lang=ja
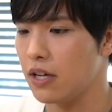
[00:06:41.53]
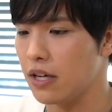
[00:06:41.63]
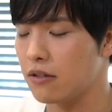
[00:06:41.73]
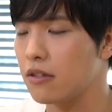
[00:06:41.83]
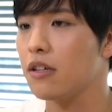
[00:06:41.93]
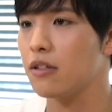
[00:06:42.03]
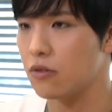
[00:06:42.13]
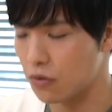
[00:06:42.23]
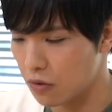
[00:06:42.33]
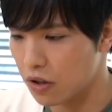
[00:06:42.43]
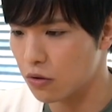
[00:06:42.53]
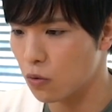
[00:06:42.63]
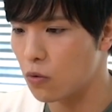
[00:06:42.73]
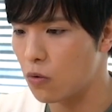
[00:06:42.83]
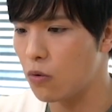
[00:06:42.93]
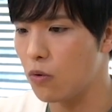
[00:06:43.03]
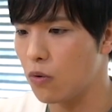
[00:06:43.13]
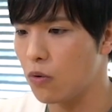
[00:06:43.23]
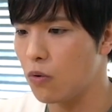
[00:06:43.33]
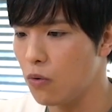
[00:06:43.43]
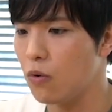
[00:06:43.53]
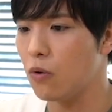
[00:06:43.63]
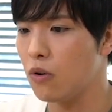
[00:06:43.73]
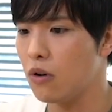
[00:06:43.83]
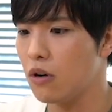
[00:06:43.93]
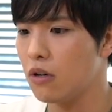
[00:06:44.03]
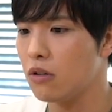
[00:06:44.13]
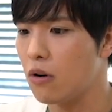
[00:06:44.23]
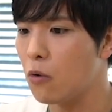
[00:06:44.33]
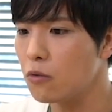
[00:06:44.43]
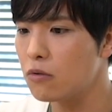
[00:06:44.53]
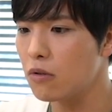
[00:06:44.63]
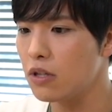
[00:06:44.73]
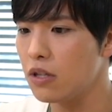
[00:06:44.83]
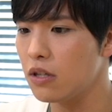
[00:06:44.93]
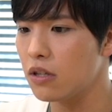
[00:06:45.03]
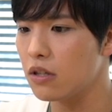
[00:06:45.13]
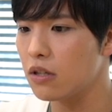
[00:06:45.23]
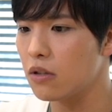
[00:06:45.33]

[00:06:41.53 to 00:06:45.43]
えー、クッキーチョコレートの方をなんか本当に